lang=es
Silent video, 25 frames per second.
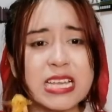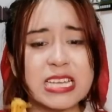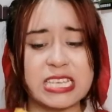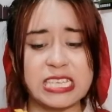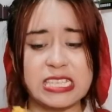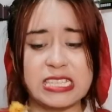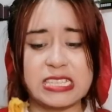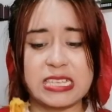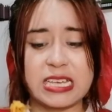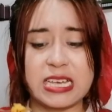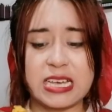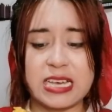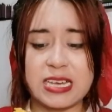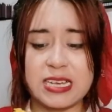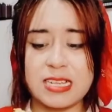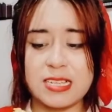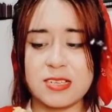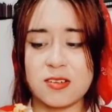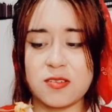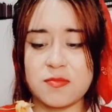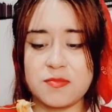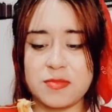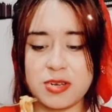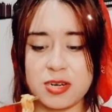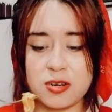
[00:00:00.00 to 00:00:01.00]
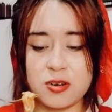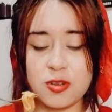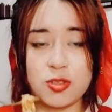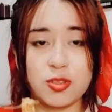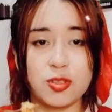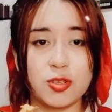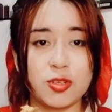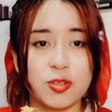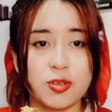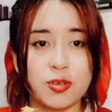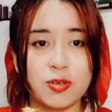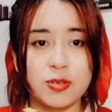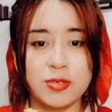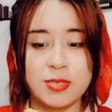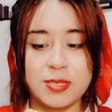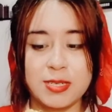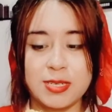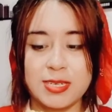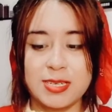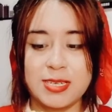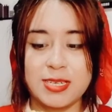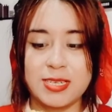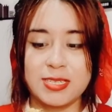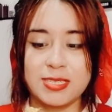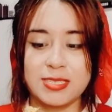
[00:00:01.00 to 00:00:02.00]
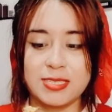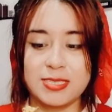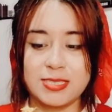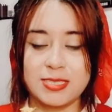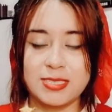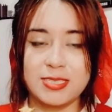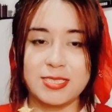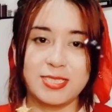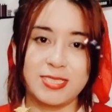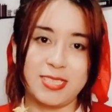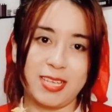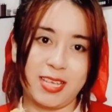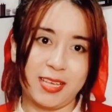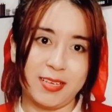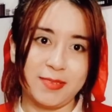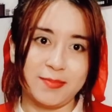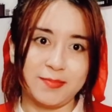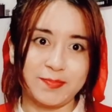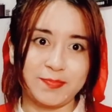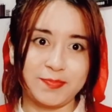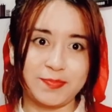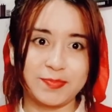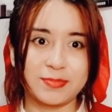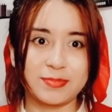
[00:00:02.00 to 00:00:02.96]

Quizá al comerlo todo, sí.